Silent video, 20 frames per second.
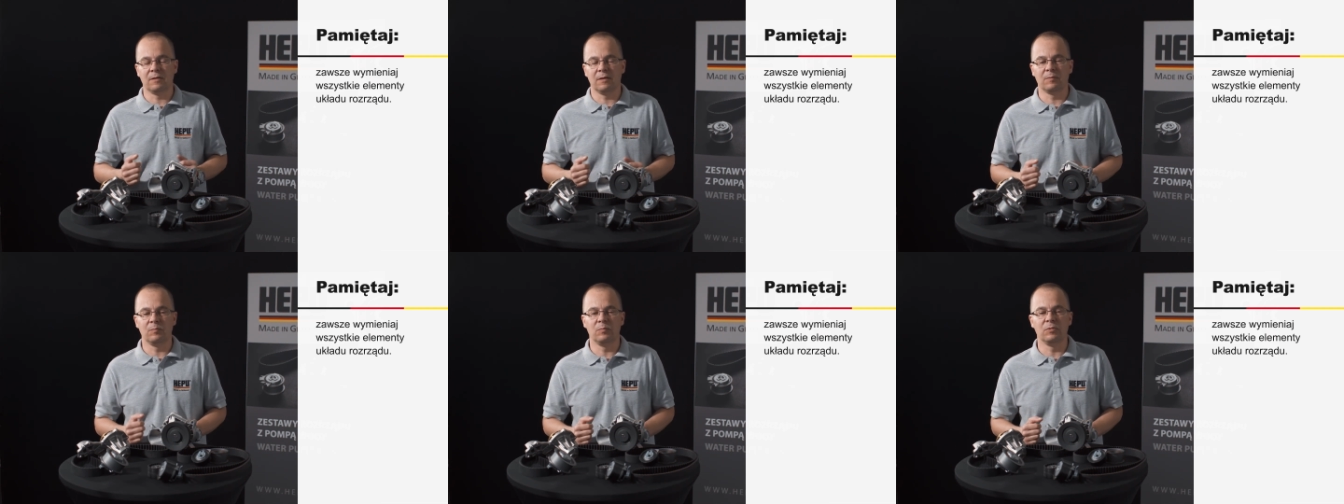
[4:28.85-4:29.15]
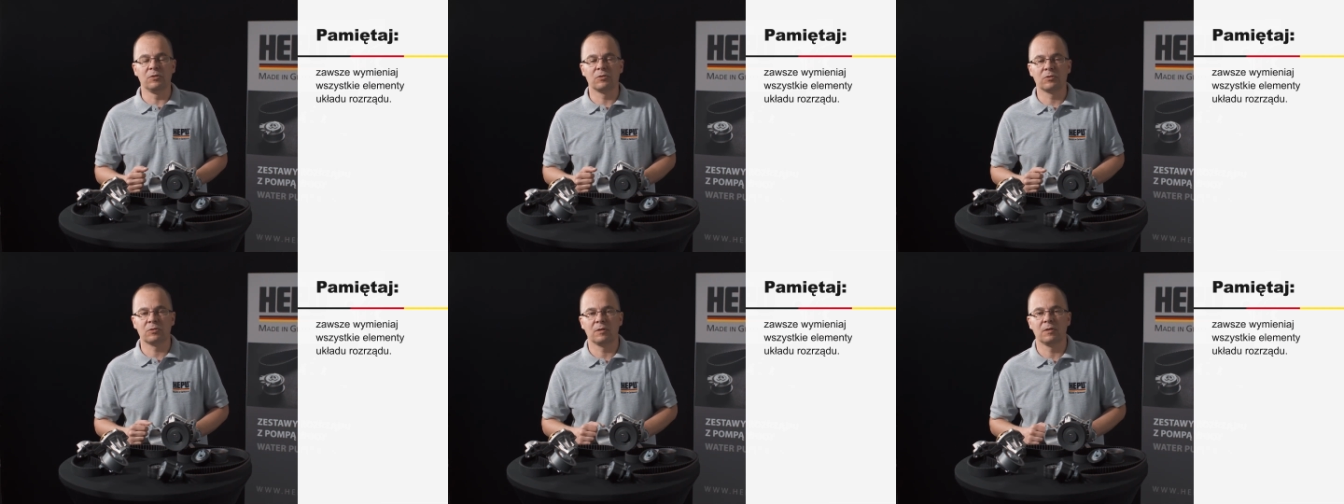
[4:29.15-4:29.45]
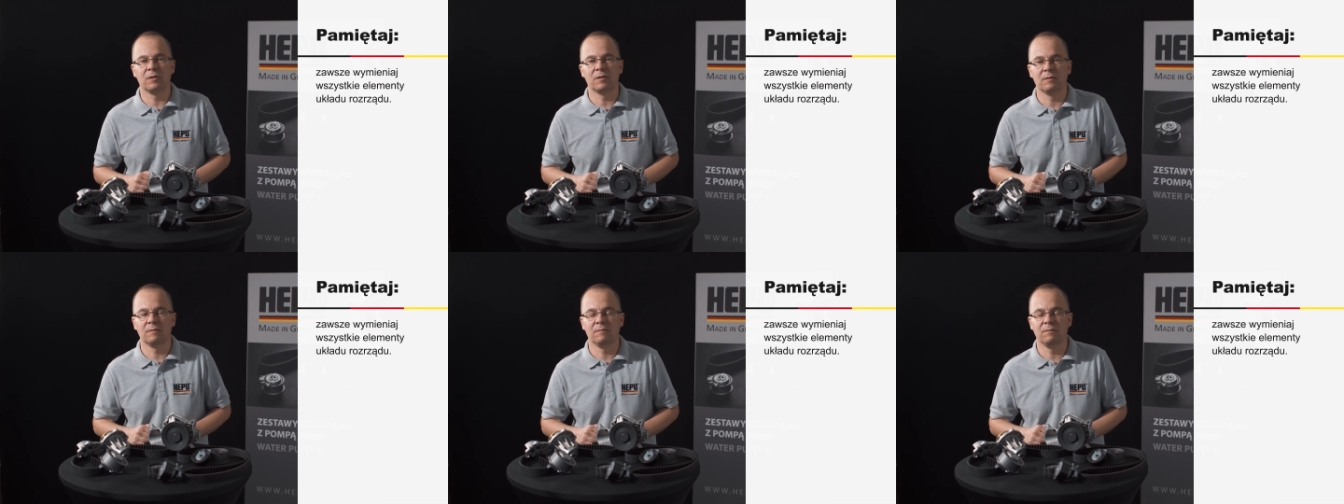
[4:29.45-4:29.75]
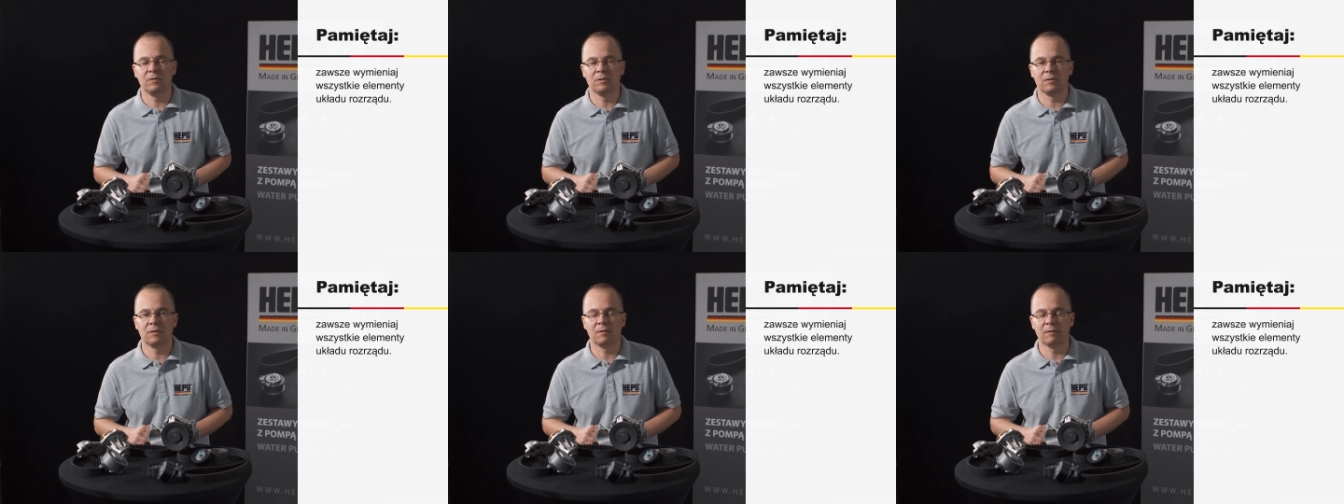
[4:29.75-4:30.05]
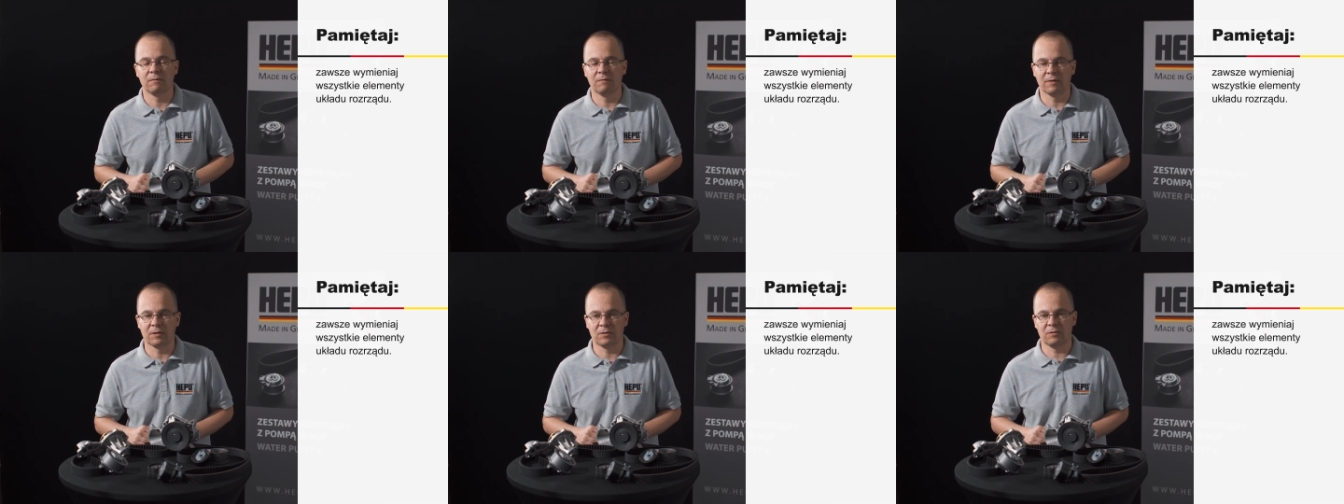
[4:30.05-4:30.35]
najbliższej
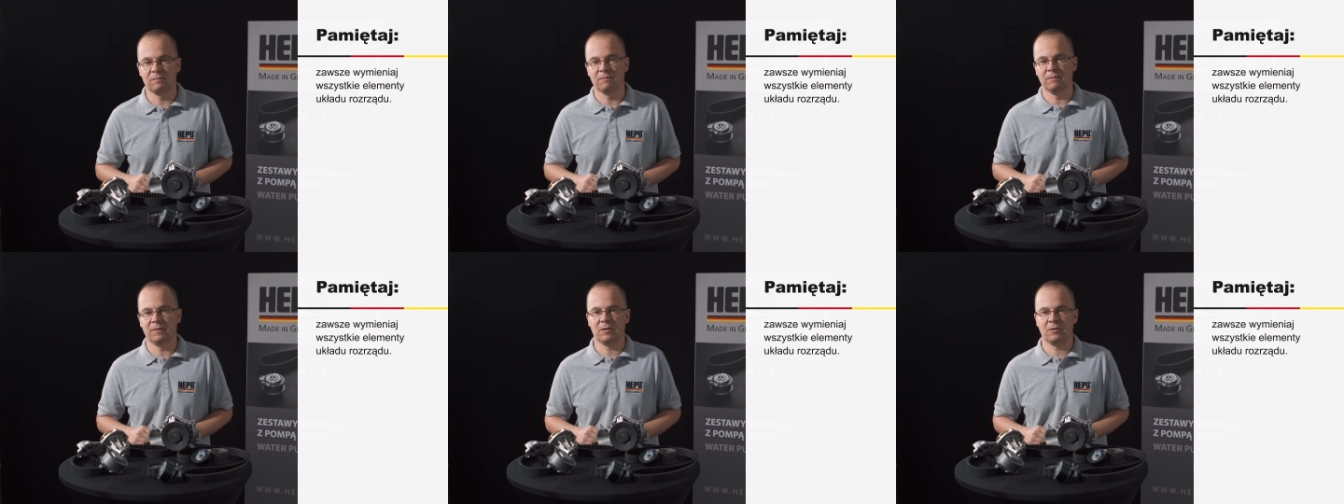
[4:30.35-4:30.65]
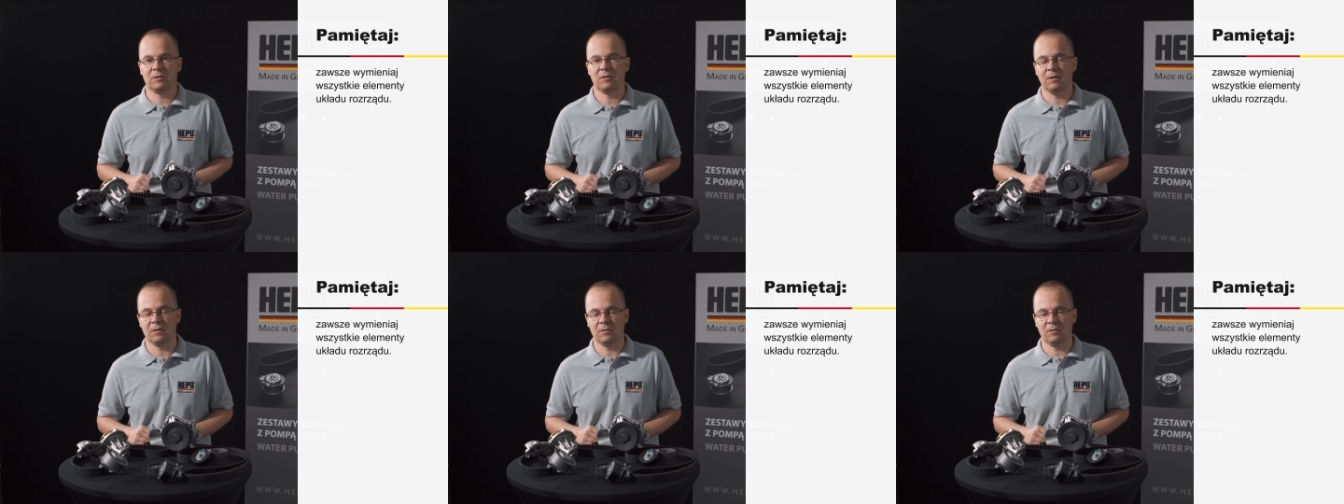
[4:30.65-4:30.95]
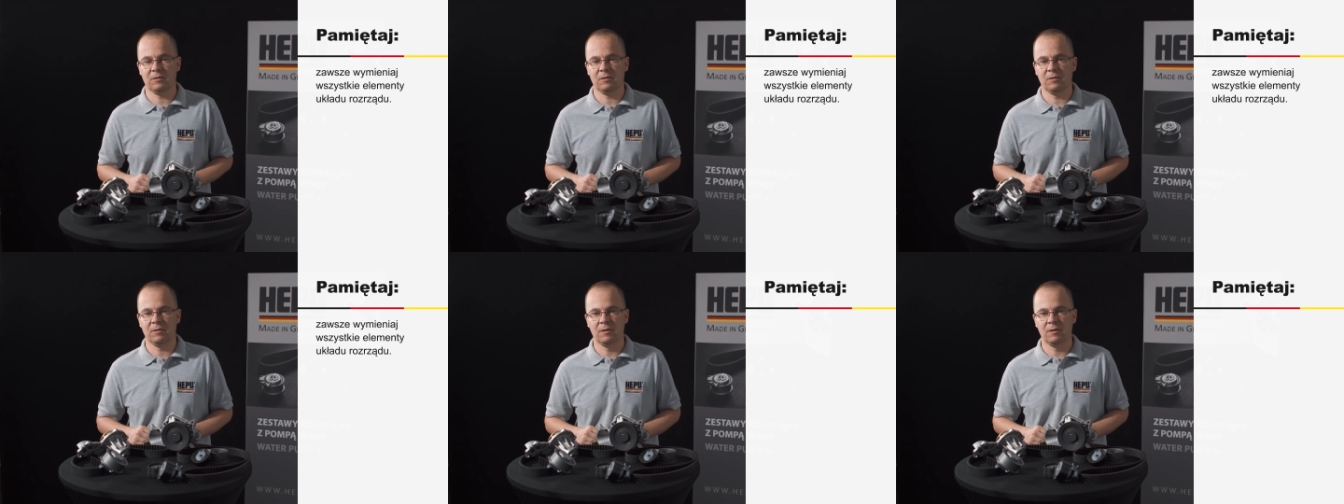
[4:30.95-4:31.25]
wizyty w Waszym warsztacie.